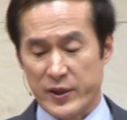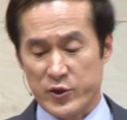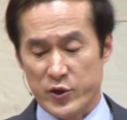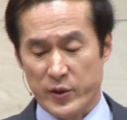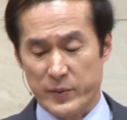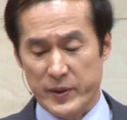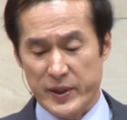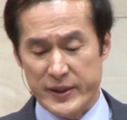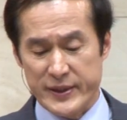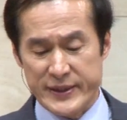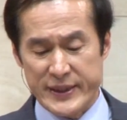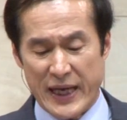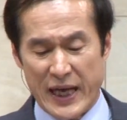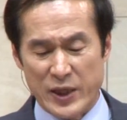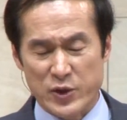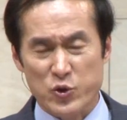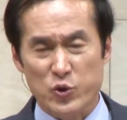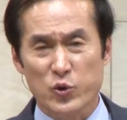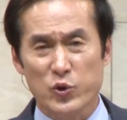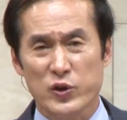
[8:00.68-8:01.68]
예수님이
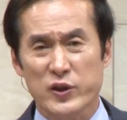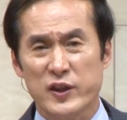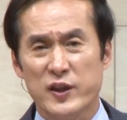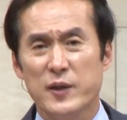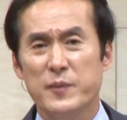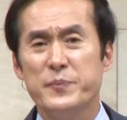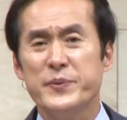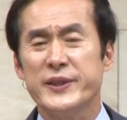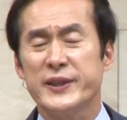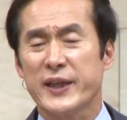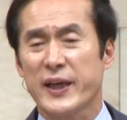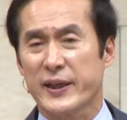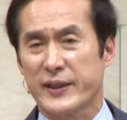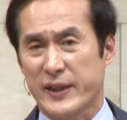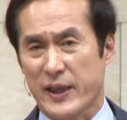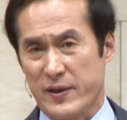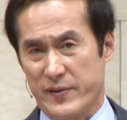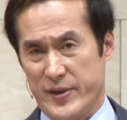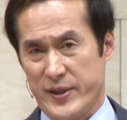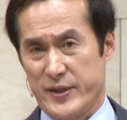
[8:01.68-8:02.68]
자주
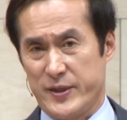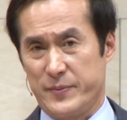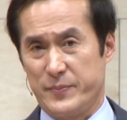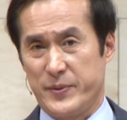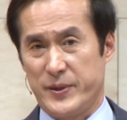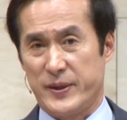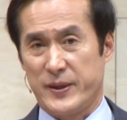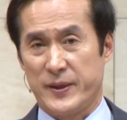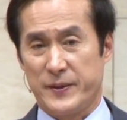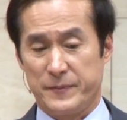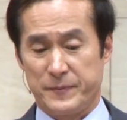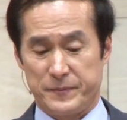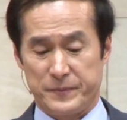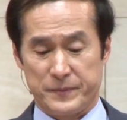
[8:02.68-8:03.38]
금식했다 그랬습니다.